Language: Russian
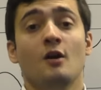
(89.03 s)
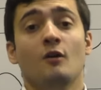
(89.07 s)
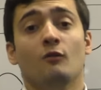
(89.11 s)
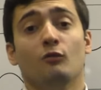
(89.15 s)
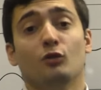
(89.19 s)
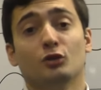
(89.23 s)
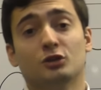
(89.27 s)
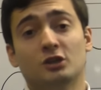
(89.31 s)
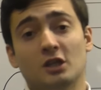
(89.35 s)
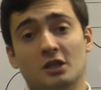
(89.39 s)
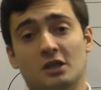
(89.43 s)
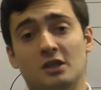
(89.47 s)

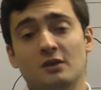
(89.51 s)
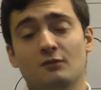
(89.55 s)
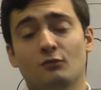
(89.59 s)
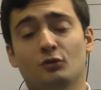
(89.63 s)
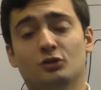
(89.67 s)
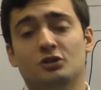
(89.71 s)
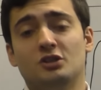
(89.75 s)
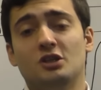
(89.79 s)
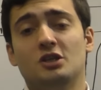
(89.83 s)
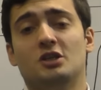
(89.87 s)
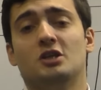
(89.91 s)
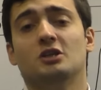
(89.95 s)
Вот таким
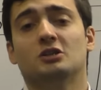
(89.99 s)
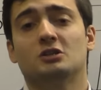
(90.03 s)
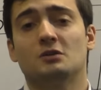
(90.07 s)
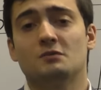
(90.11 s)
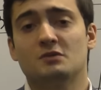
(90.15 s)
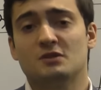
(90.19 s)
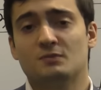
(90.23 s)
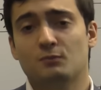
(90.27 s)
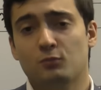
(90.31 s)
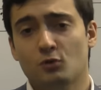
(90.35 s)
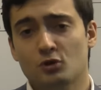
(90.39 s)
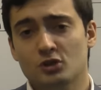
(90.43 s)
вот
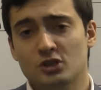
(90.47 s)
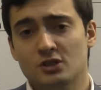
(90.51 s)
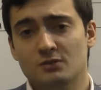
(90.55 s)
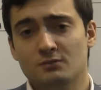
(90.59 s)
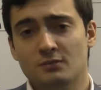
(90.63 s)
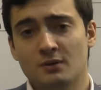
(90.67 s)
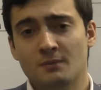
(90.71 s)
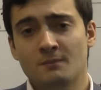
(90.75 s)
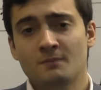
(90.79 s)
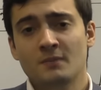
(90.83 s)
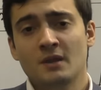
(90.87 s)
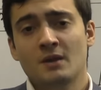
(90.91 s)
нехитрым
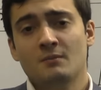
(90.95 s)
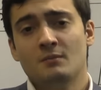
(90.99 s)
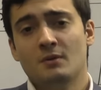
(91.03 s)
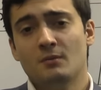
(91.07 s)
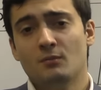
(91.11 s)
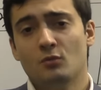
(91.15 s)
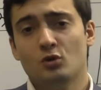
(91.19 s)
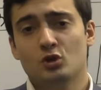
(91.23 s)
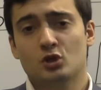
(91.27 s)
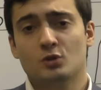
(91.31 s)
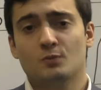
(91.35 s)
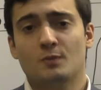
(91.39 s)
способом мы
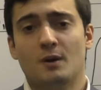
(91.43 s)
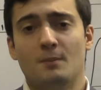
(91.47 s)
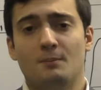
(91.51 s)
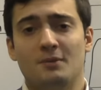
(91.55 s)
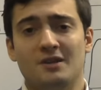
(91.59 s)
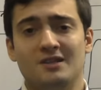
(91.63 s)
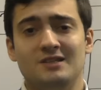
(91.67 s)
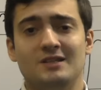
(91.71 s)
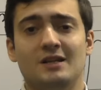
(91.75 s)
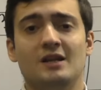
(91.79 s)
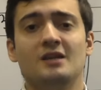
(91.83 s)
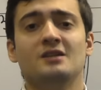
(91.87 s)
можем
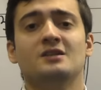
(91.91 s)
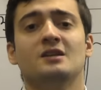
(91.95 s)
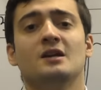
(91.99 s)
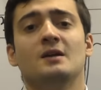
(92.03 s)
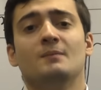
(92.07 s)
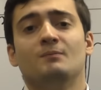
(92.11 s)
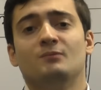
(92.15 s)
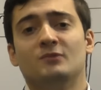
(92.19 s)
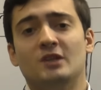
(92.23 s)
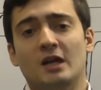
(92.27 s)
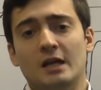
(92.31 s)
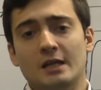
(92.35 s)
определить
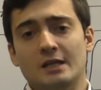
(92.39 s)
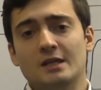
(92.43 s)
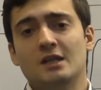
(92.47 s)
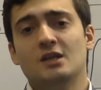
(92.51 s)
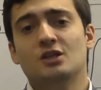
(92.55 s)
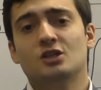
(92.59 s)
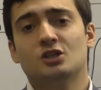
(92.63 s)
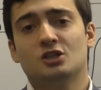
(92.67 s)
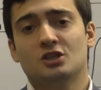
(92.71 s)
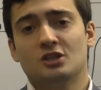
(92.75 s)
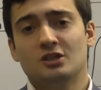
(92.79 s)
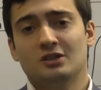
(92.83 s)

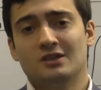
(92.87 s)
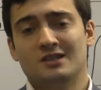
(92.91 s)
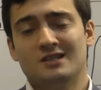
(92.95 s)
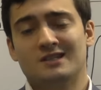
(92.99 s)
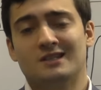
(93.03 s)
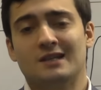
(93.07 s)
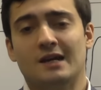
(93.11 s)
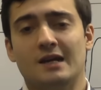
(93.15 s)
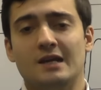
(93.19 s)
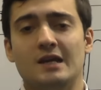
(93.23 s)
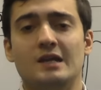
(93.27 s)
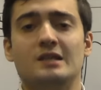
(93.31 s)
дальнейшие
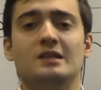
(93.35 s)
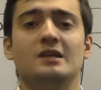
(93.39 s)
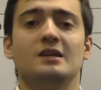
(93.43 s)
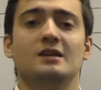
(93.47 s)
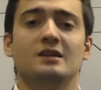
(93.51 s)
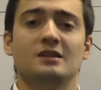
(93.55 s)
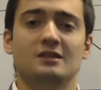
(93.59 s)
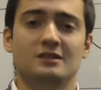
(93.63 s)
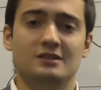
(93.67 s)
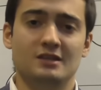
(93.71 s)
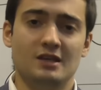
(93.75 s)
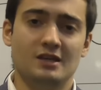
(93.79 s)
настроения
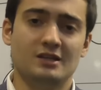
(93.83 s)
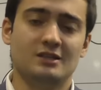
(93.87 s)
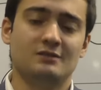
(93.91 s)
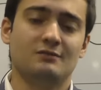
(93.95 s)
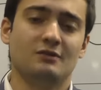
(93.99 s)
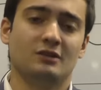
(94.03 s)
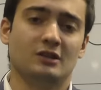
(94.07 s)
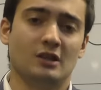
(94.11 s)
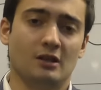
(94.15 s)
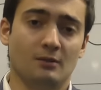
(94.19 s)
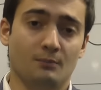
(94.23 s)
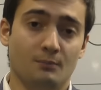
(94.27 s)
и
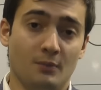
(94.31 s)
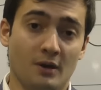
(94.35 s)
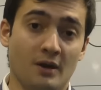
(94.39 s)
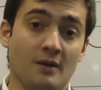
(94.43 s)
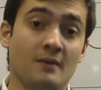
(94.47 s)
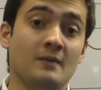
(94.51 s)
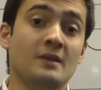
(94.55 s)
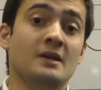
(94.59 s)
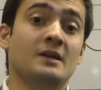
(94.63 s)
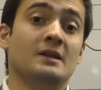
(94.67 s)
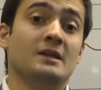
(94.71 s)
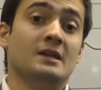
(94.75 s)
действия толпы.